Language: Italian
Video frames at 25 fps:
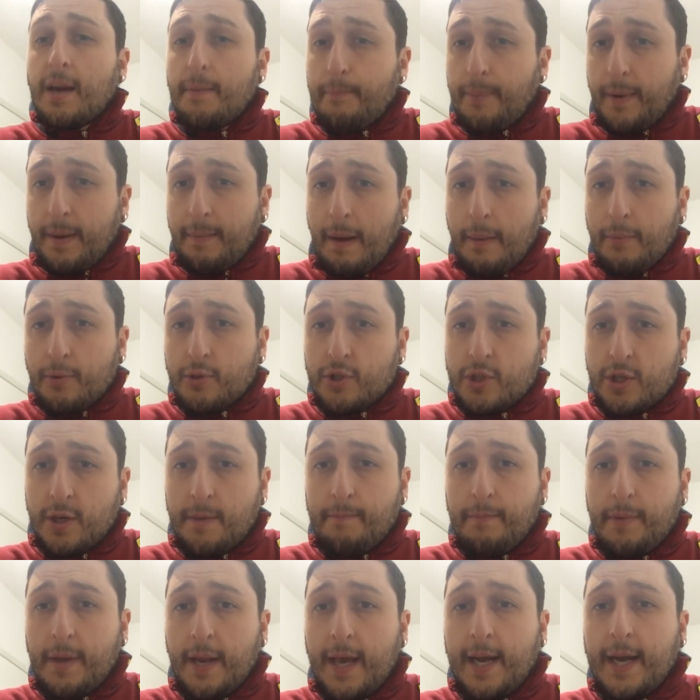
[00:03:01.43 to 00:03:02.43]
il prima
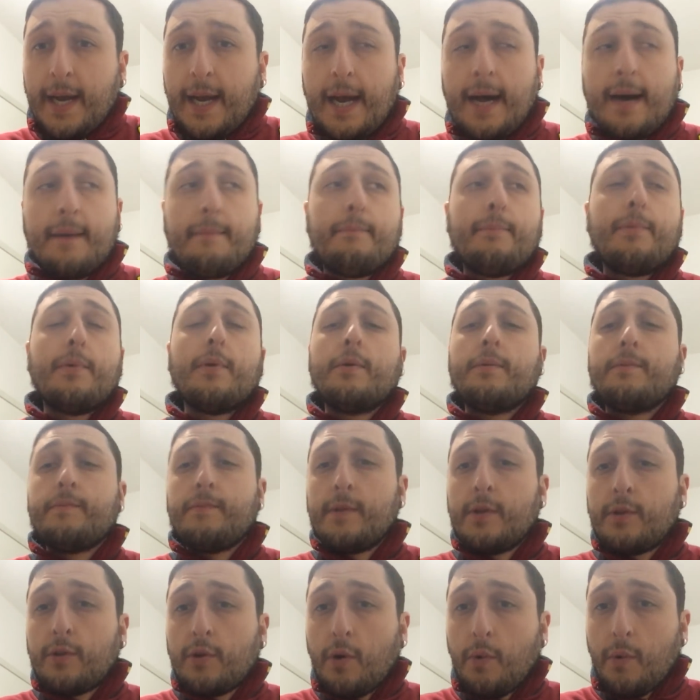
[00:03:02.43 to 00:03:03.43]
possibile in campo.
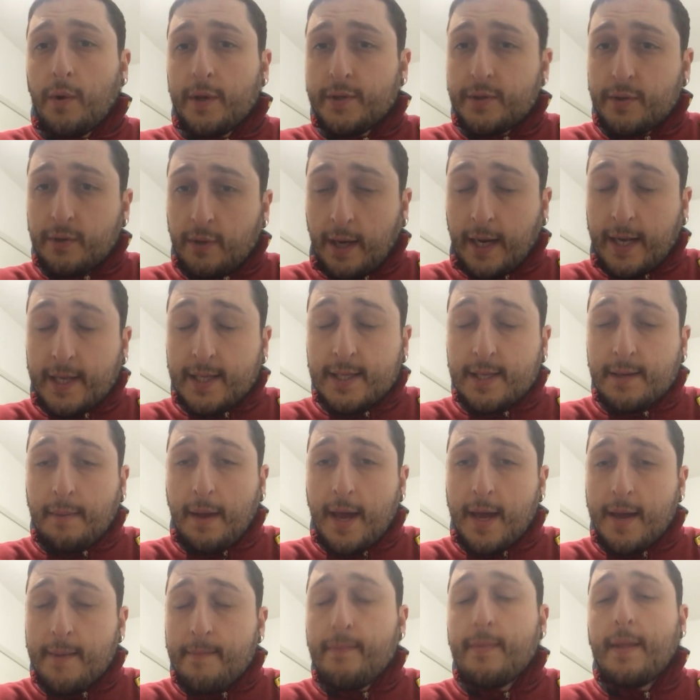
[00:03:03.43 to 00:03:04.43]
Detto questo ragazzi
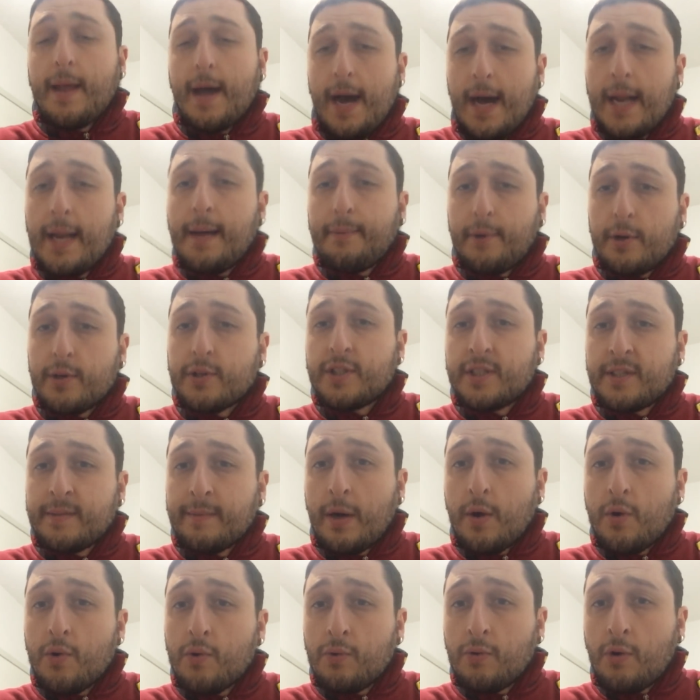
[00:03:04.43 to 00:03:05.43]
miei, alla
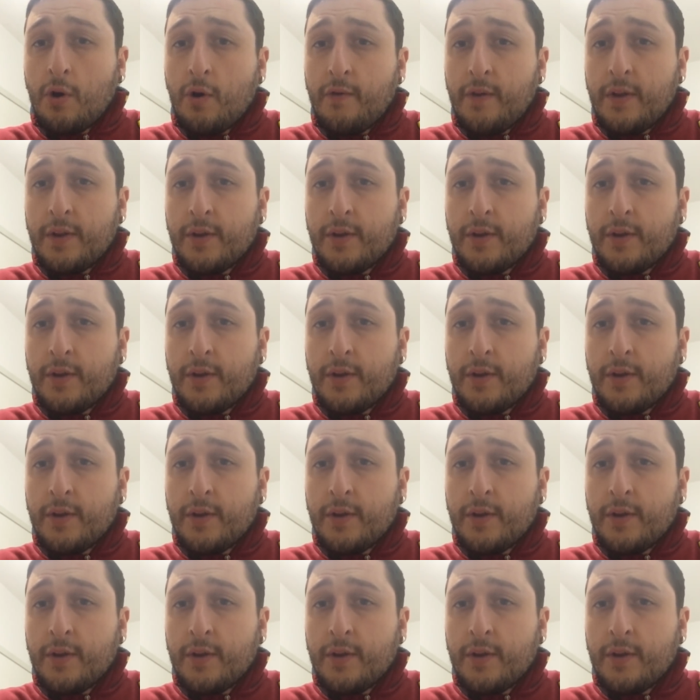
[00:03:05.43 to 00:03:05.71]
prossima con un nuovo